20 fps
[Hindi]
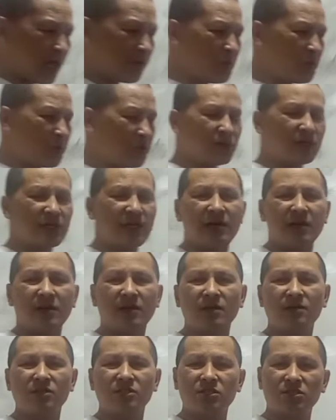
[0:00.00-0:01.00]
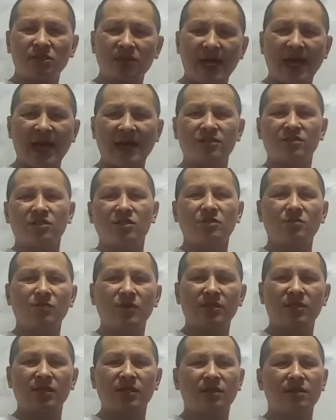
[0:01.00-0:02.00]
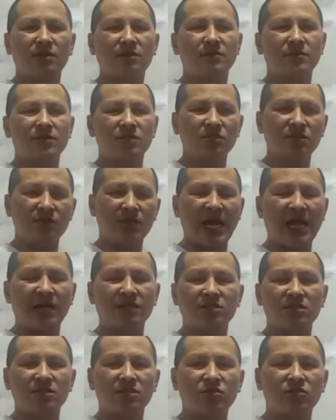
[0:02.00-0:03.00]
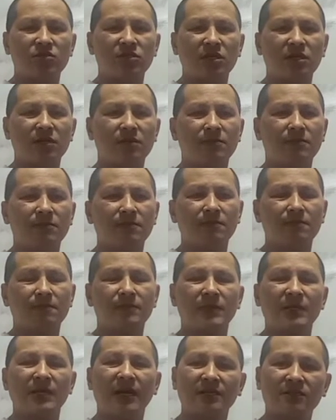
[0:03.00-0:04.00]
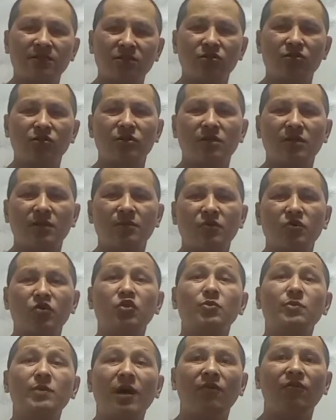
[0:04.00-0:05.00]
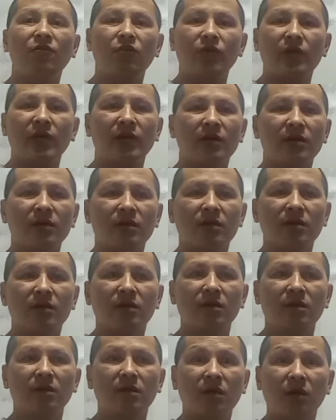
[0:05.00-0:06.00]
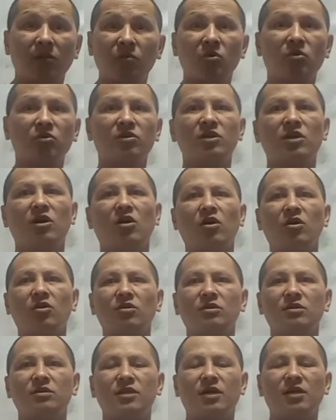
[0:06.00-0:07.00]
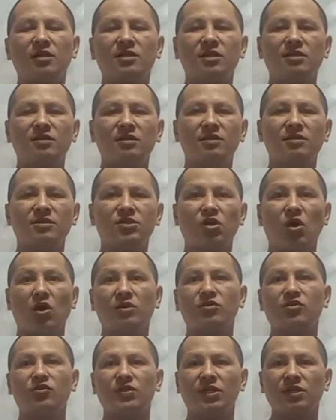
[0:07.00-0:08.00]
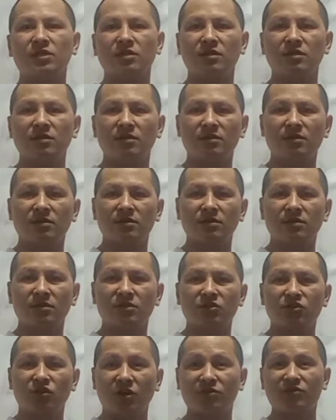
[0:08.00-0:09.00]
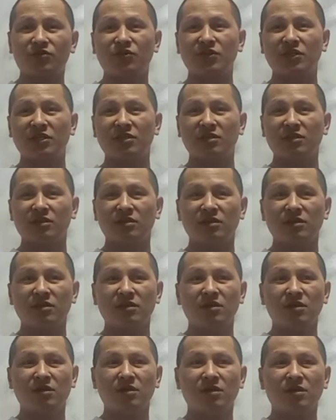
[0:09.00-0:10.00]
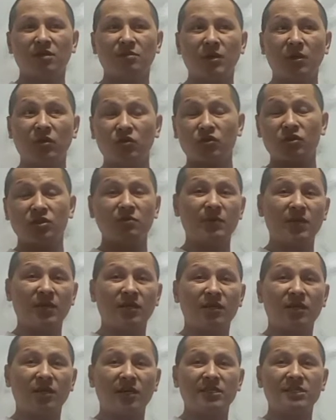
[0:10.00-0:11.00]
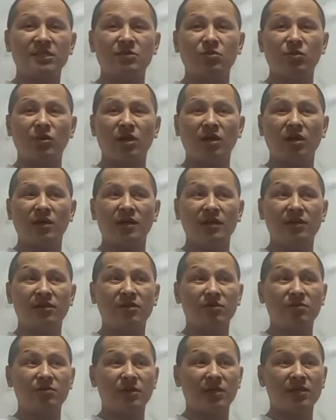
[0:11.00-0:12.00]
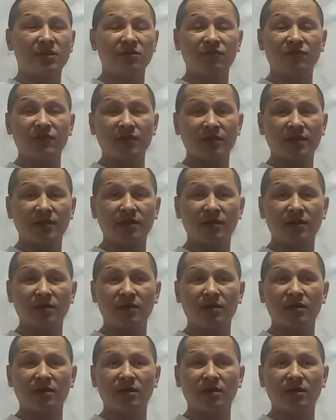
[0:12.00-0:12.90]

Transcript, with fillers: आदमी को क्या है ना जितना एक्सीडेंट मिलता है ना जितना एक्सीडेंट होता है एक्सीडेंट होता है उसमें आपको क्या है तो आप लोग डर डर जाते हैं सॉफ्ट हो जाते हैं सॉफ्ट हो जाते हैं भाई उसने मैंने ऐसे बोला इंटर इंटरफेयर किया